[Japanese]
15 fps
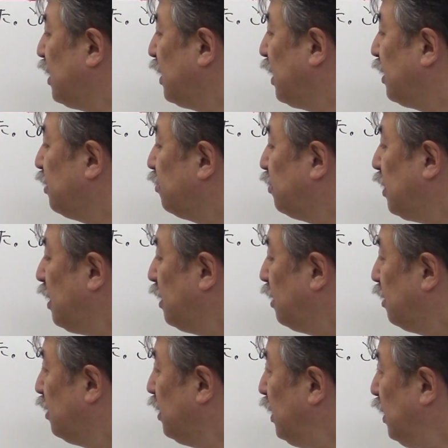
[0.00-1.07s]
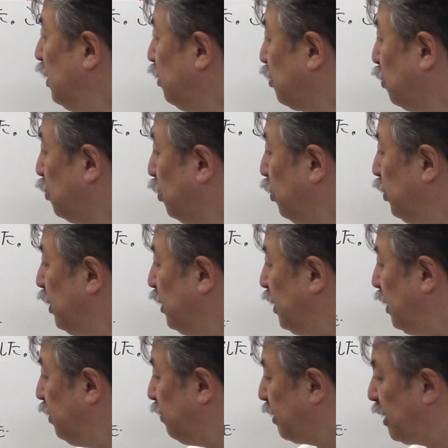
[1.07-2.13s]
いじゃないとね D のところに
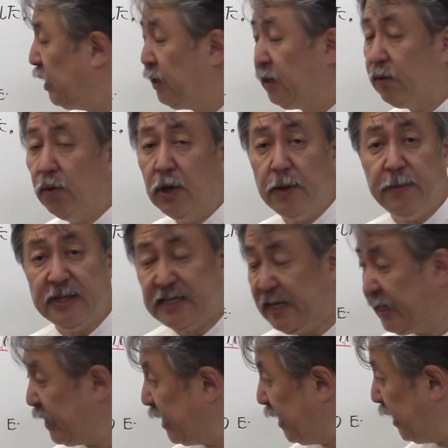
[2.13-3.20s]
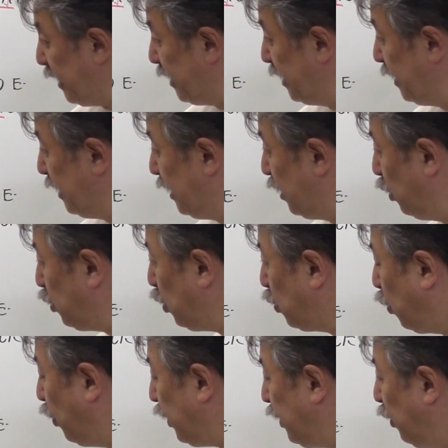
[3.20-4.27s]
D は来れませんからほと
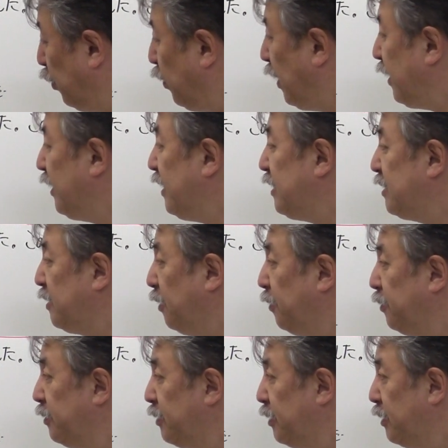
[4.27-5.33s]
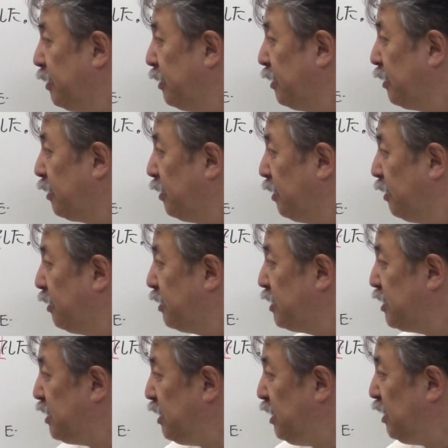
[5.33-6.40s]
これで終わりですよ
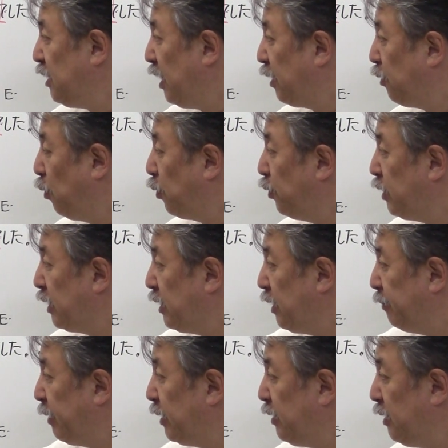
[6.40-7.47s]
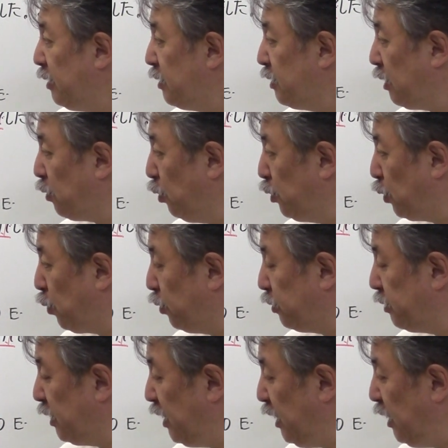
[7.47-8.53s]
C がここに来た場合ねだ今度こ
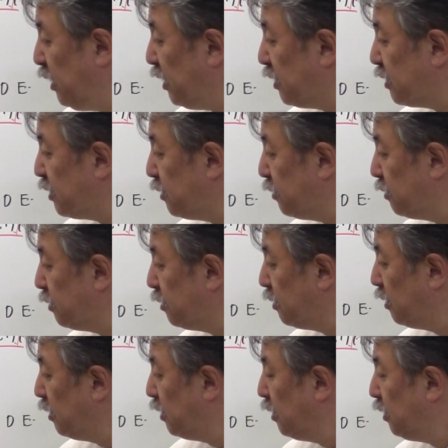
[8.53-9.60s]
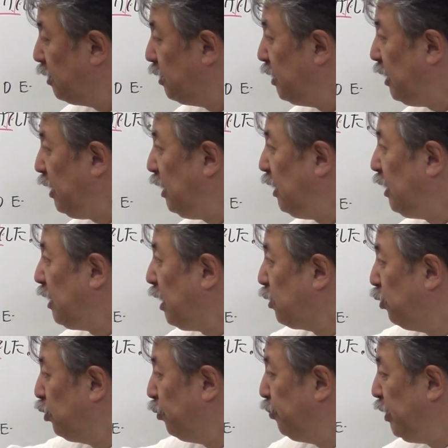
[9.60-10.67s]
れ D です D が
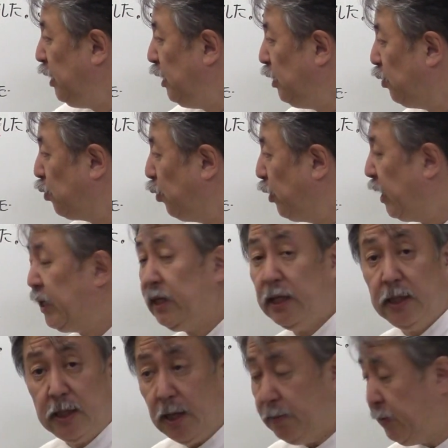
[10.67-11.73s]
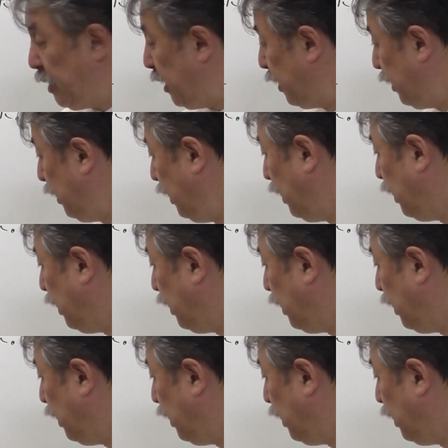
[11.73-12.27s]
この B の小屋にいた場合